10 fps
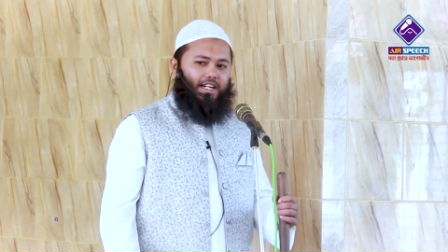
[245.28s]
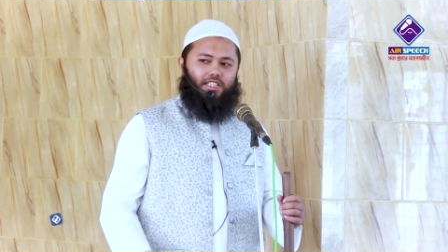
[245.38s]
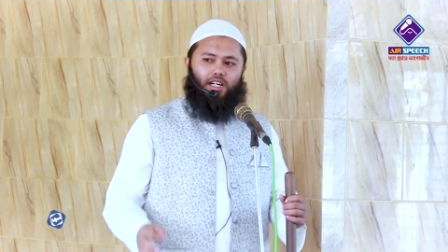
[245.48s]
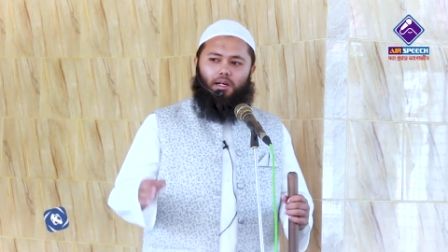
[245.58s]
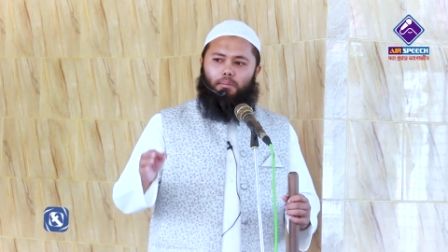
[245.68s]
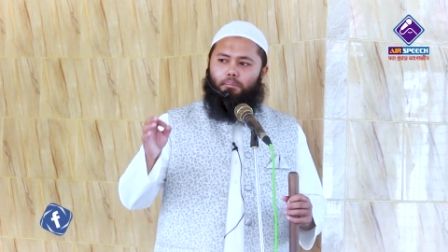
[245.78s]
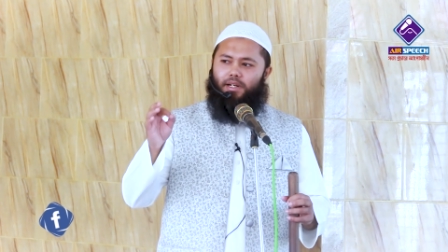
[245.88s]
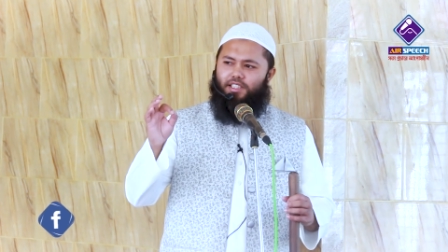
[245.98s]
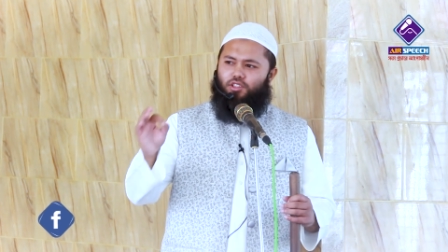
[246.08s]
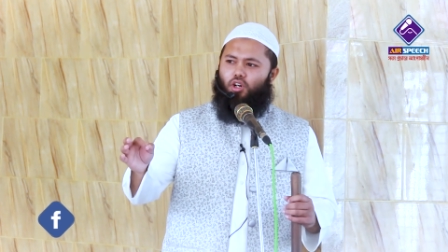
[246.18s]
একটা
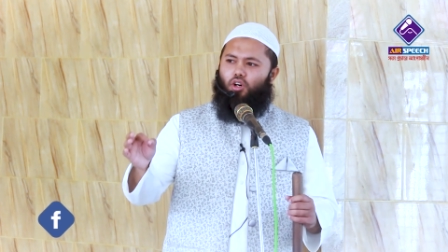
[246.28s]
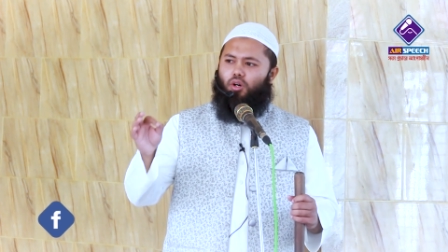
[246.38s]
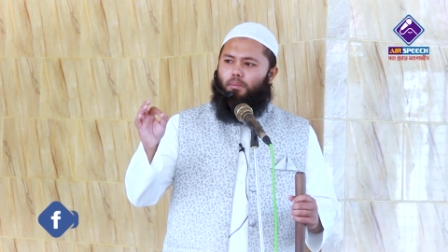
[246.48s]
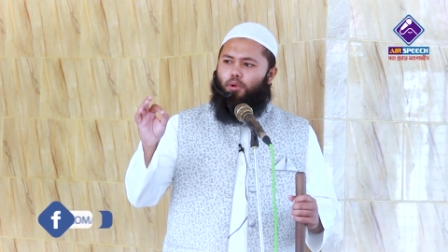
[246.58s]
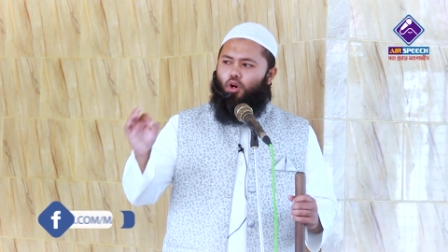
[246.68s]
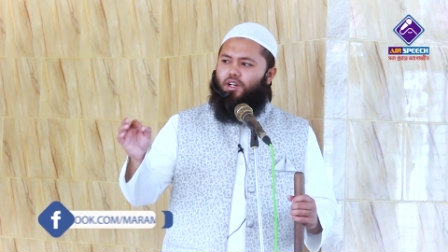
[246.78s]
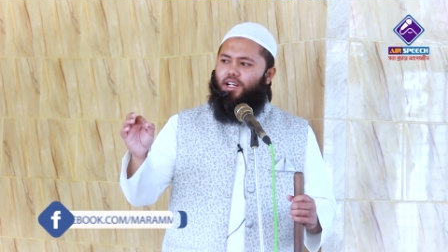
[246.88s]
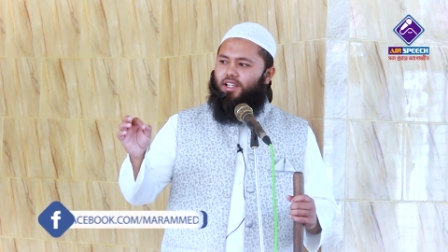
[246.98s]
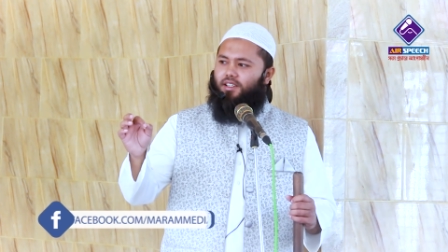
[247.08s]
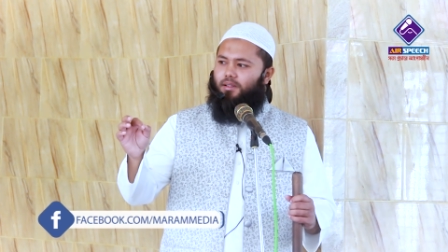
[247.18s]
মৃত
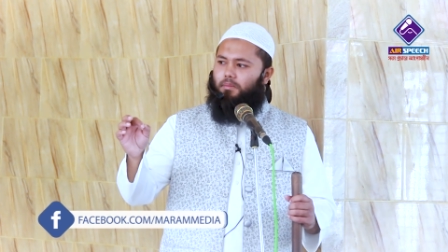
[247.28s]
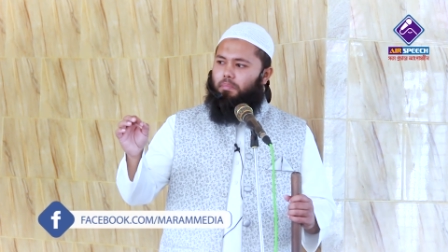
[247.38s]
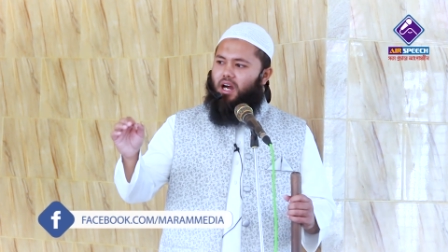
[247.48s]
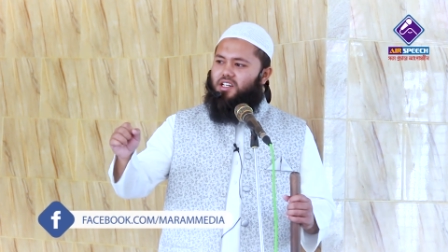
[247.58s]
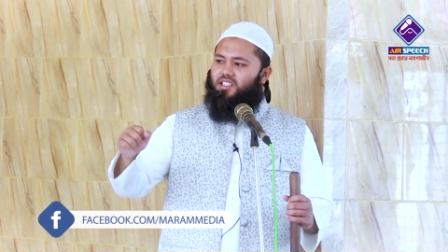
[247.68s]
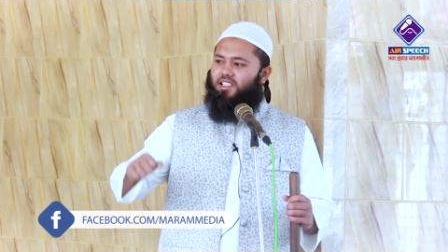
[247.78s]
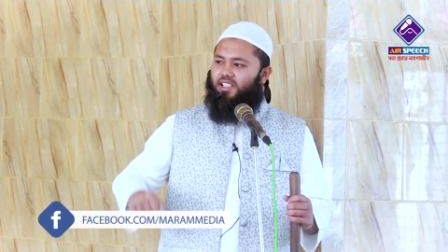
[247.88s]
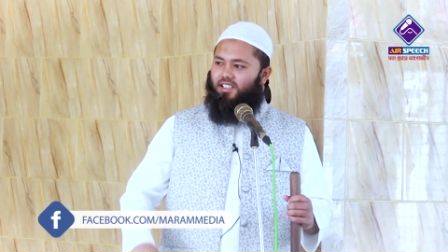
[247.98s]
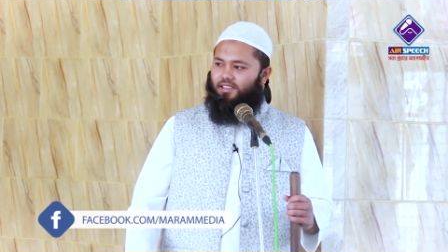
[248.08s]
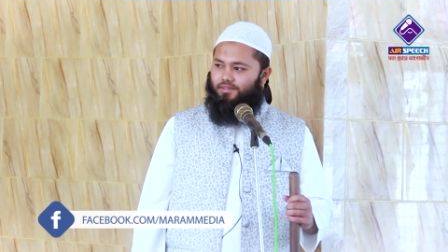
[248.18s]
বকরির পাশ
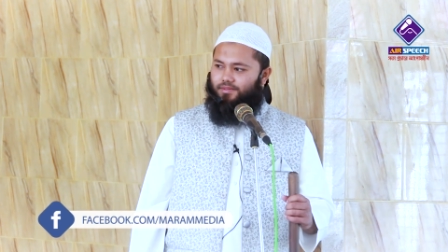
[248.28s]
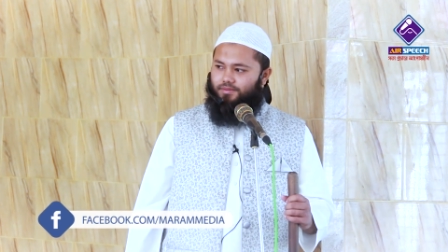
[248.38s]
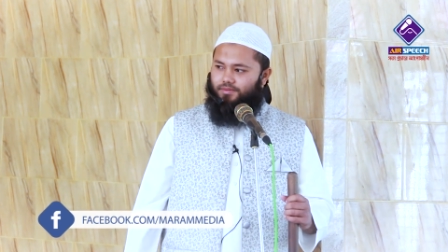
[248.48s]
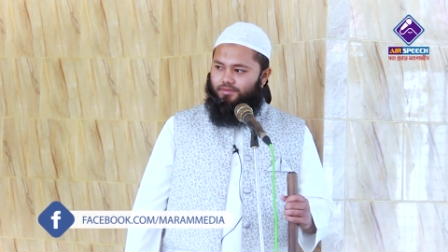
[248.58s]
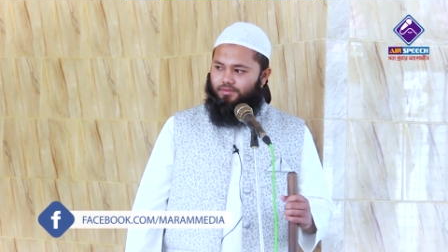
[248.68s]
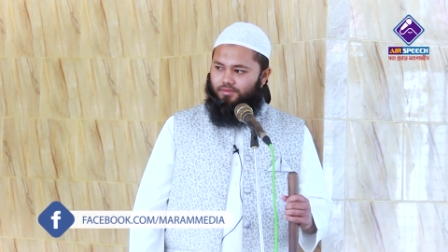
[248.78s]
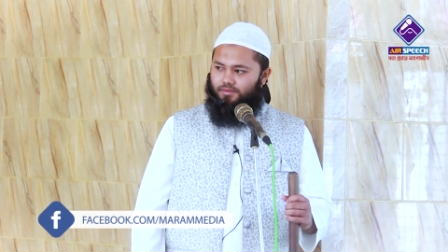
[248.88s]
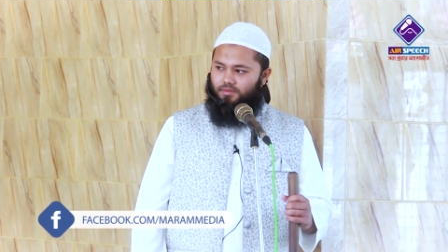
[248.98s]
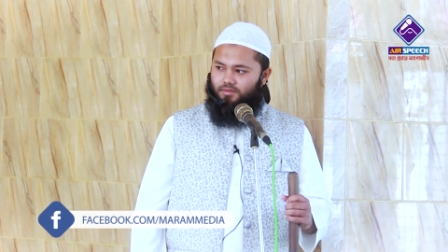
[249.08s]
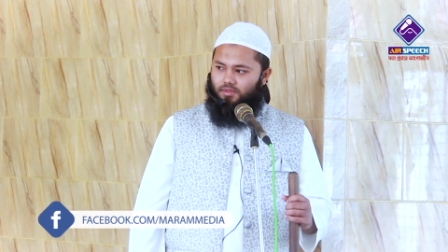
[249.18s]
দিয়ে
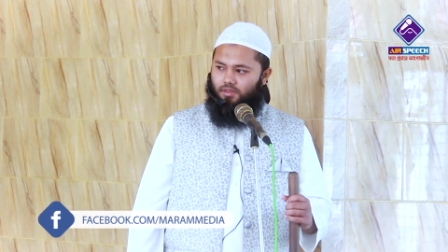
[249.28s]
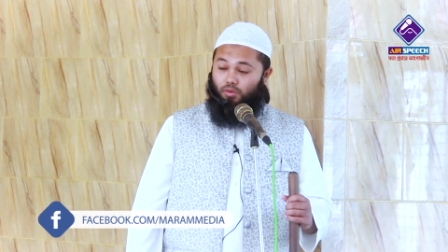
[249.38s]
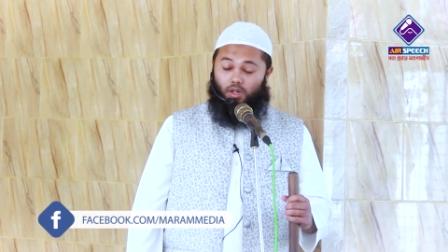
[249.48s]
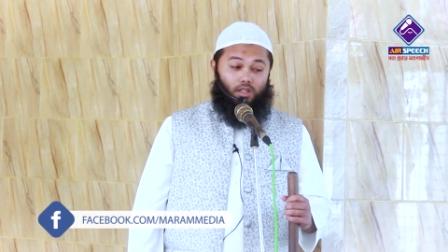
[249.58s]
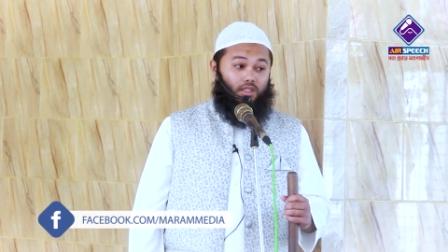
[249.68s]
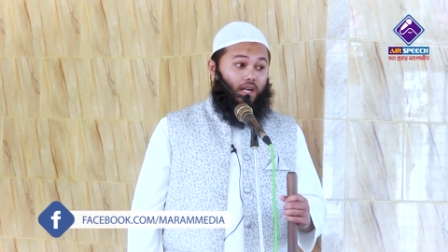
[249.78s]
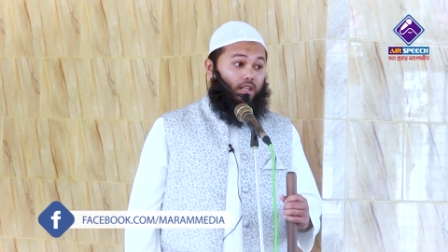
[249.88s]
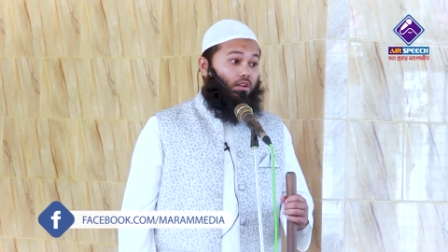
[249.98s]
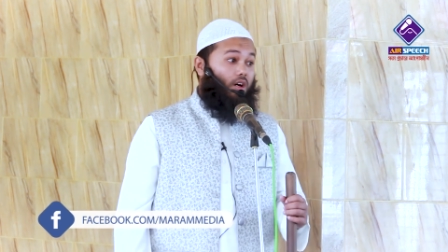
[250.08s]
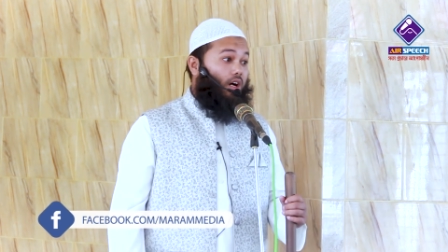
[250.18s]
ওকাদ
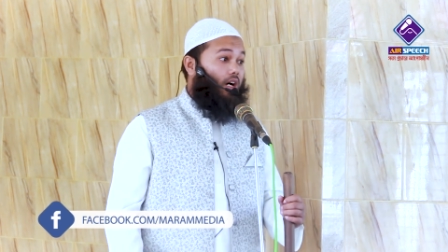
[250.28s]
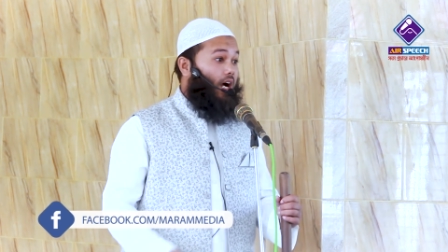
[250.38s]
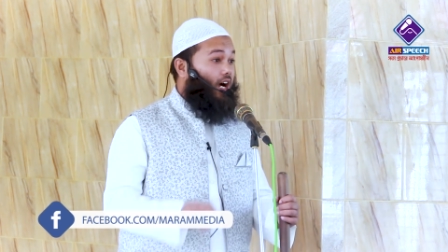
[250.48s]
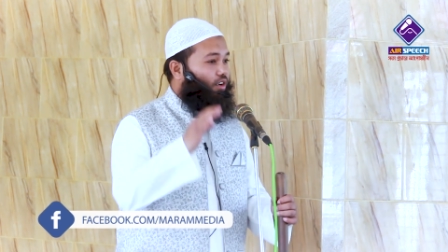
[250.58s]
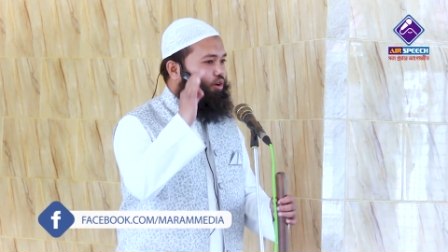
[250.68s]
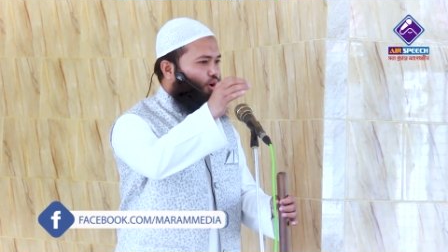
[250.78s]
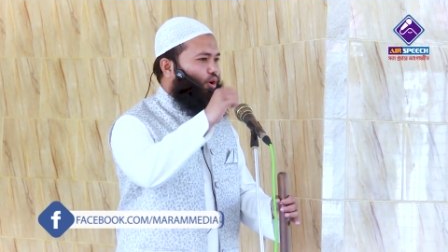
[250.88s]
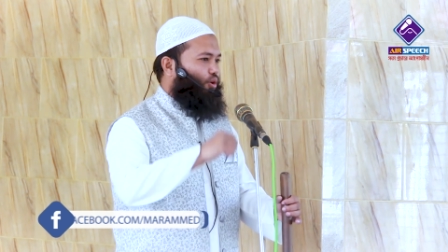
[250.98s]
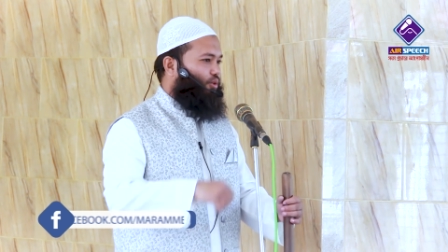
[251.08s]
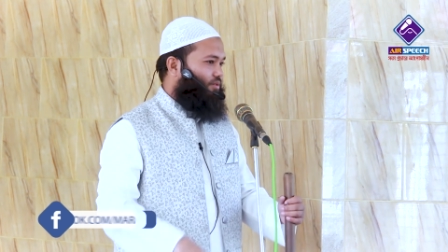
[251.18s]
আলকাহা আহলুহু